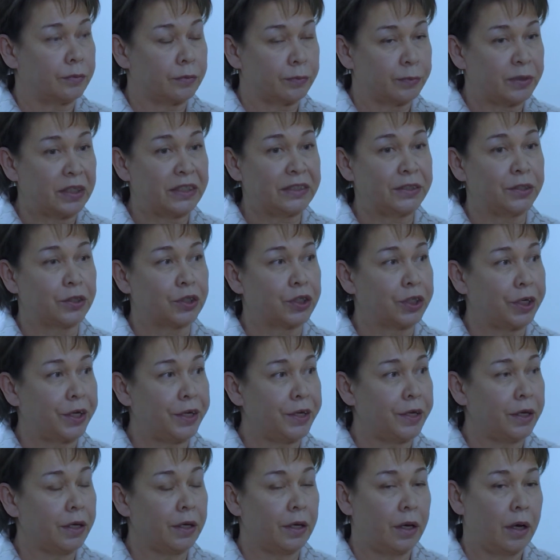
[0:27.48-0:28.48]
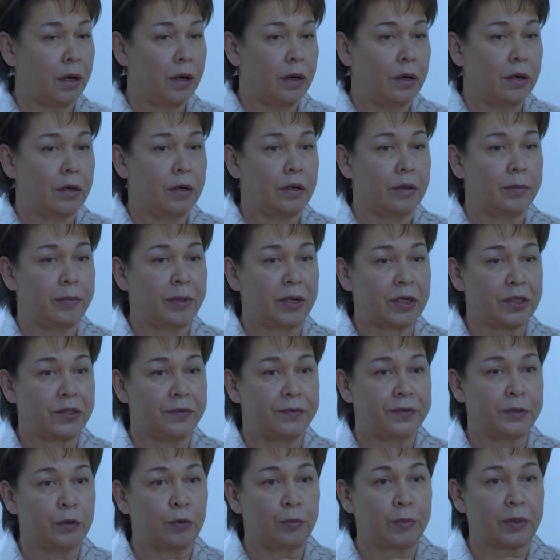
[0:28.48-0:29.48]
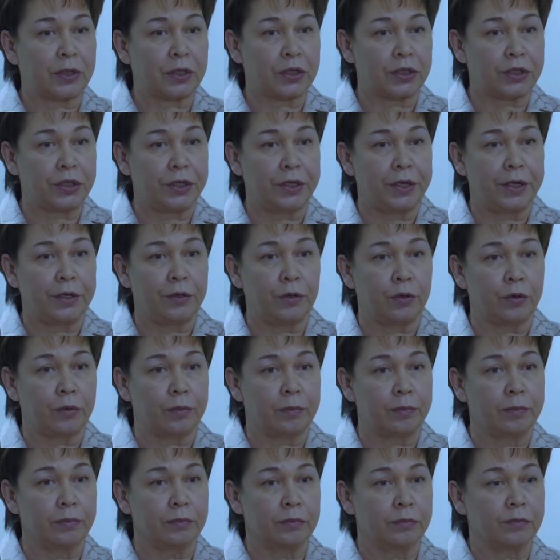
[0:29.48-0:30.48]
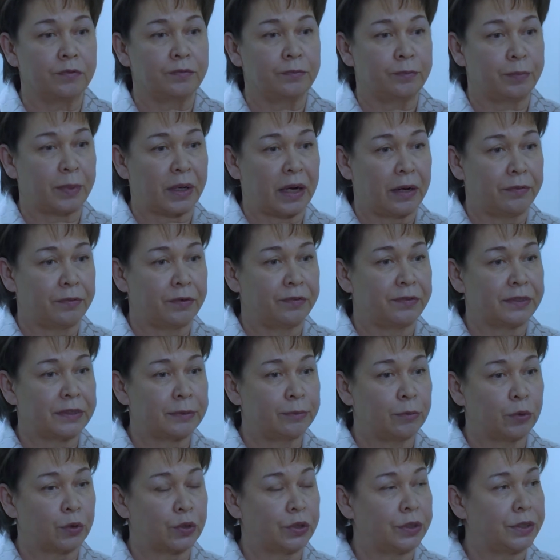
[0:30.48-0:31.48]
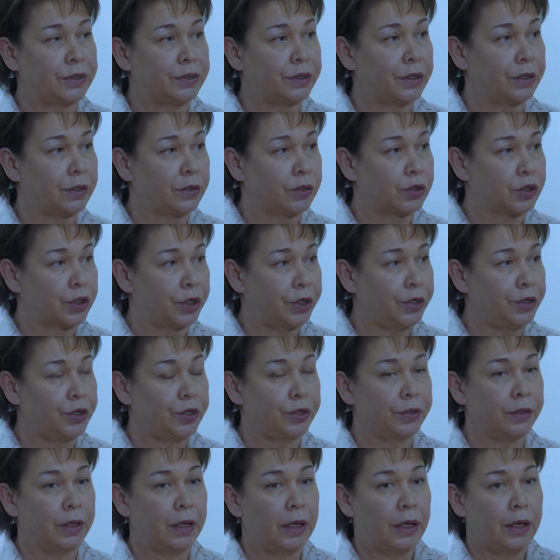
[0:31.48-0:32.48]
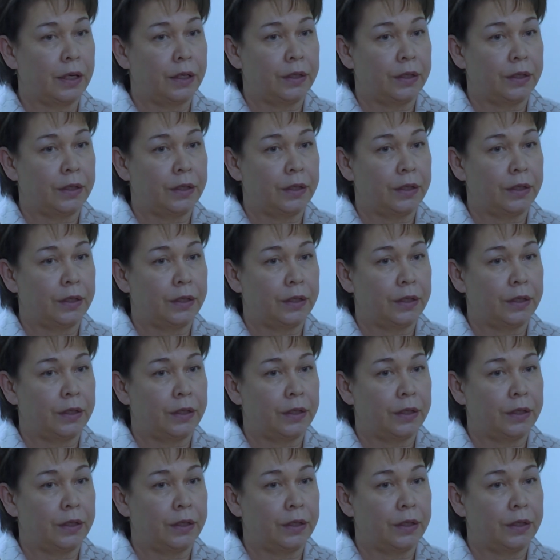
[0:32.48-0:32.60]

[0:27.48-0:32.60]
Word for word: достижений, прежде всего по расширению увеличению прав и возможностей женщин,